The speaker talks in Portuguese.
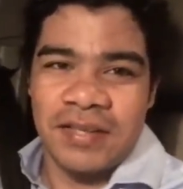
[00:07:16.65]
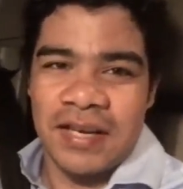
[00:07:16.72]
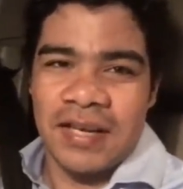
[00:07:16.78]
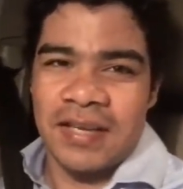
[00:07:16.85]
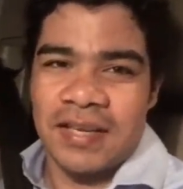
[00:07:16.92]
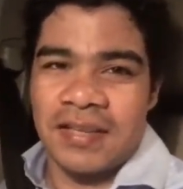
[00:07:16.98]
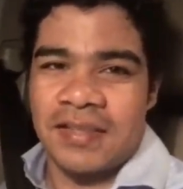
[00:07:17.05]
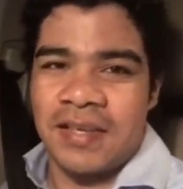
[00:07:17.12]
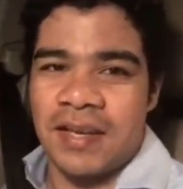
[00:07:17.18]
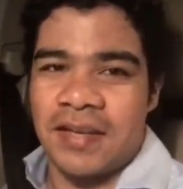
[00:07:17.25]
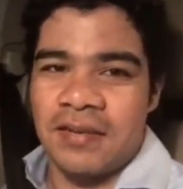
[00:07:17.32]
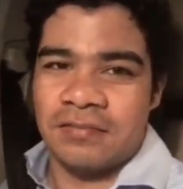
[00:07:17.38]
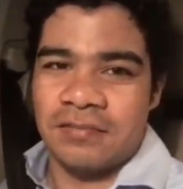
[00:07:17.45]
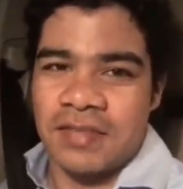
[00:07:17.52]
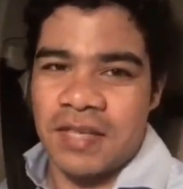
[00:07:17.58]
ela que
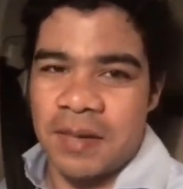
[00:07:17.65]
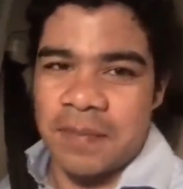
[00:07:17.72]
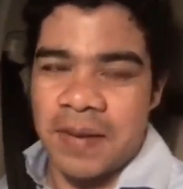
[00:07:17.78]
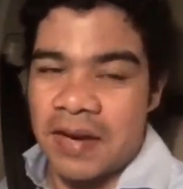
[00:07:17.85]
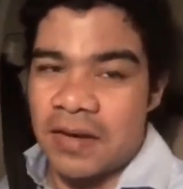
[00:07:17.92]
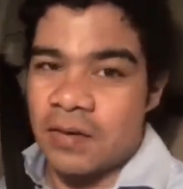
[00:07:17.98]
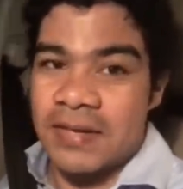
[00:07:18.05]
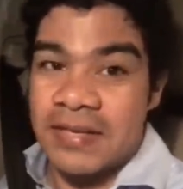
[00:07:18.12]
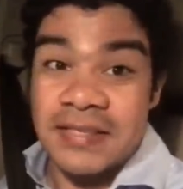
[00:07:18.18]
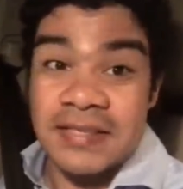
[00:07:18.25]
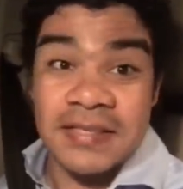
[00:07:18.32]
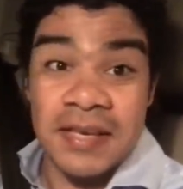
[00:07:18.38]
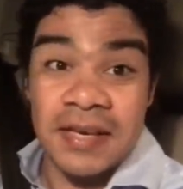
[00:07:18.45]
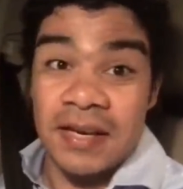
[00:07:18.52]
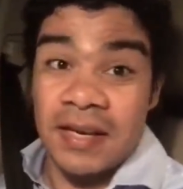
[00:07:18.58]
tem um trabalho
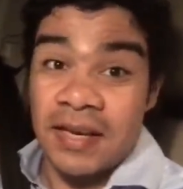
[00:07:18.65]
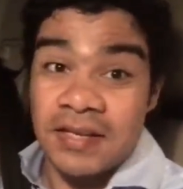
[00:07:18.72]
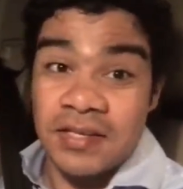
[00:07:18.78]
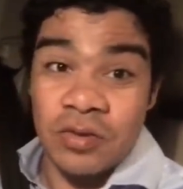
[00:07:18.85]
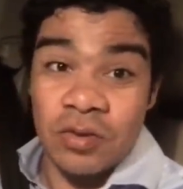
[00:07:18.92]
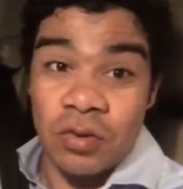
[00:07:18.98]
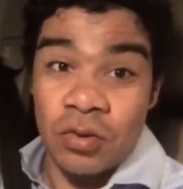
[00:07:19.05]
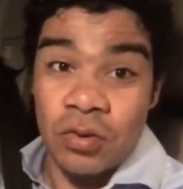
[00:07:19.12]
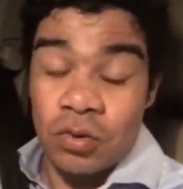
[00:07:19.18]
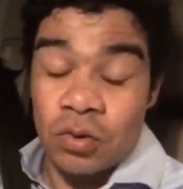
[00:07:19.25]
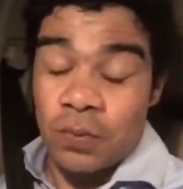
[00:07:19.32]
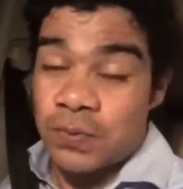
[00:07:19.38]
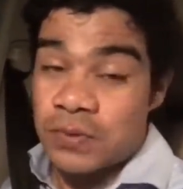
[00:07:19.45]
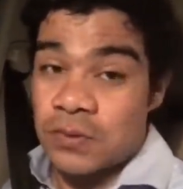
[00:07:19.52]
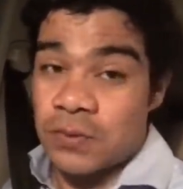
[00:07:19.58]
excelente com
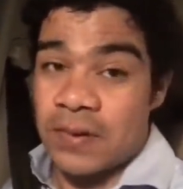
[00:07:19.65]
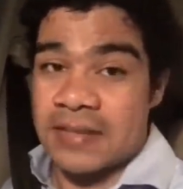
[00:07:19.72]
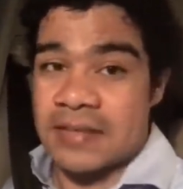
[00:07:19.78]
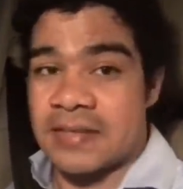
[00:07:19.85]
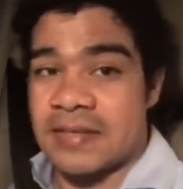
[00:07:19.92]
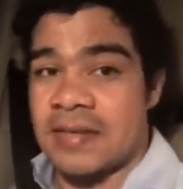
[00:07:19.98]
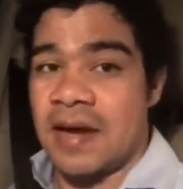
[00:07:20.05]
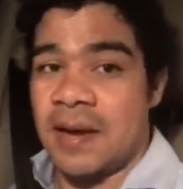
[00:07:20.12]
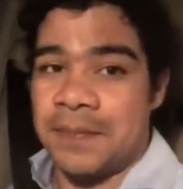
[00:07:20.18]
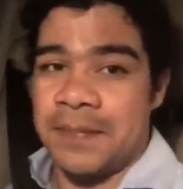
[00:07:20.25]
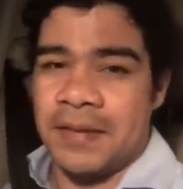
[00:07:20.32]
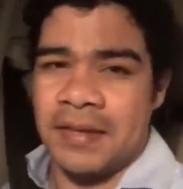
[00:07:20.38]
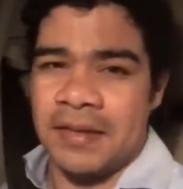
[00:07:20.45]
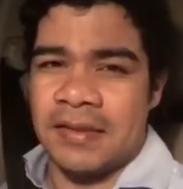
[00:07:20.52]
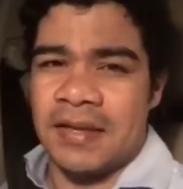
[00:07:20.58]
grupos de
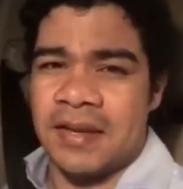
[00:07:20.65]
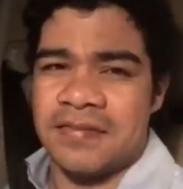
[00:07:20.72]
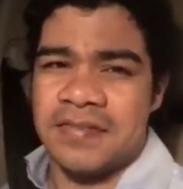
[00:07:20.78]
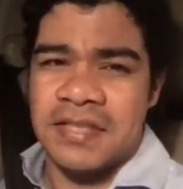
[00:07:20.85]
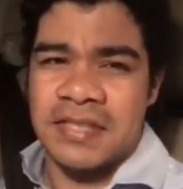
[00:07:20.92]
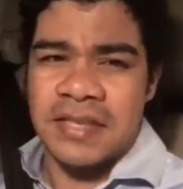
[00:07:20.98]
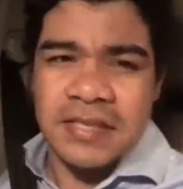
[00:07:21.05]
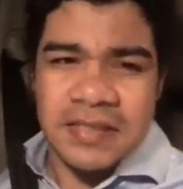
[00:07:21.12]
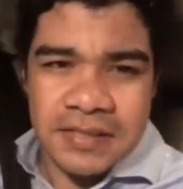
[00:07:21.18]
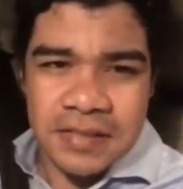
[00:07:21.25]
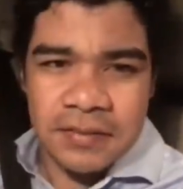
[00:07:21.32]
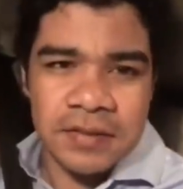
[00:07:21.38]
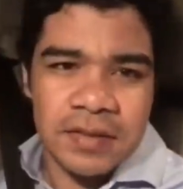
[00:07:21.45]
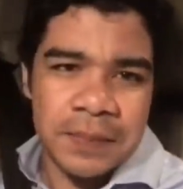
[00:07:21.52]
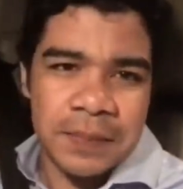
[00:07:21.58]
WhatsApp que está
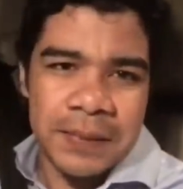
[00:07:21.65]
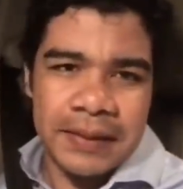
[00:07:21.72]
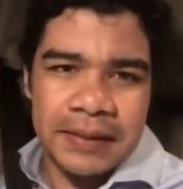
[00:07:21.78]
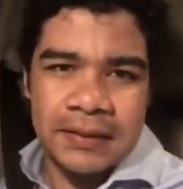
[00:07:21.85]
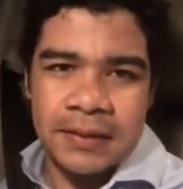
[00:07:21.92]
evangelizando também.